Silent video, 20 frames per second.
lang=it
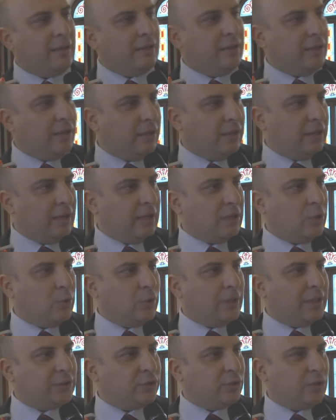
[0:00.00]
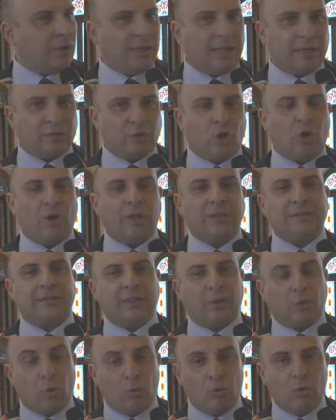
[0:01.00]
la liquidazione della Sogas
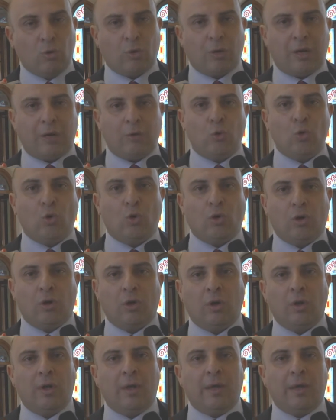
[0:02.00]
e comunque una Nuco